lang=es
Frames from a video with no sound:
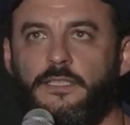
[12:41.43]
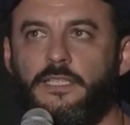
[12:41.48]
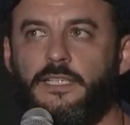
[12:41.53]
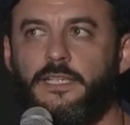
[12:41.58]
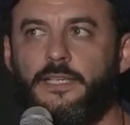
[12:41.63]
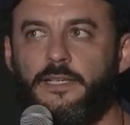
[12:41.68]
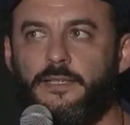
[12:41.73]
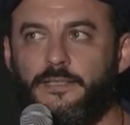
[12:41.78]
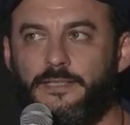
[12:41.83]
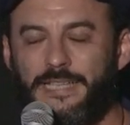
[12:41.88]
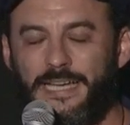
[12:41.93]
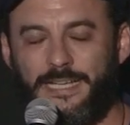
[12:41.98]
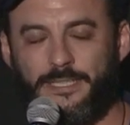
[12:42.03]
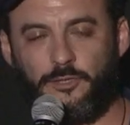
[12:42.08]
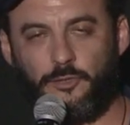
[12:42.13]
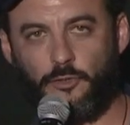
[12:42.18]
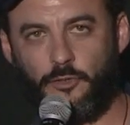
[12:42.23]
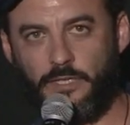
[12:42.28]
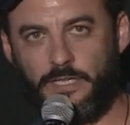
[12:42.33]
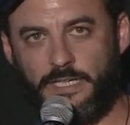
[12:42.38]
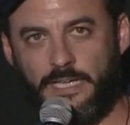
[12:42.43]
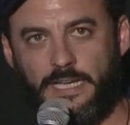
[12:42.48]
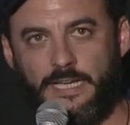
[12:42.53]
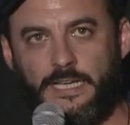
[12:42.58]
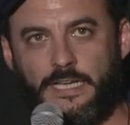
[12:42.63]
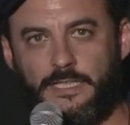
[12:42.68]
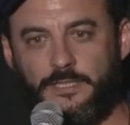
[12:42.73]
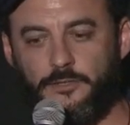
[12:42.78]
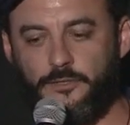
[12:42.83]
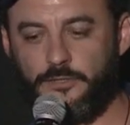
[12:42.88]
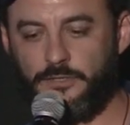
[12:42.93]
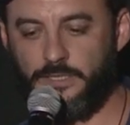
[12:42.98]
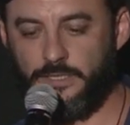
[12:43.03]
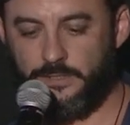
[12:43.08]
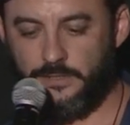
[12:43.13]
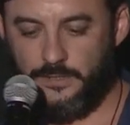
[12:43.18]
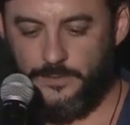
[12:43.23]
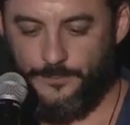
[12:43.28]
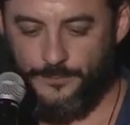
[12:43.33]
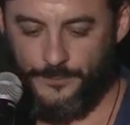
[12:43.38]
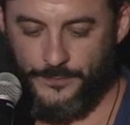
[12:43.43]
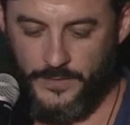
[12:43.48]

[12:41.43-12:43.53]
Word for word: eh, a toda escala. Entonces,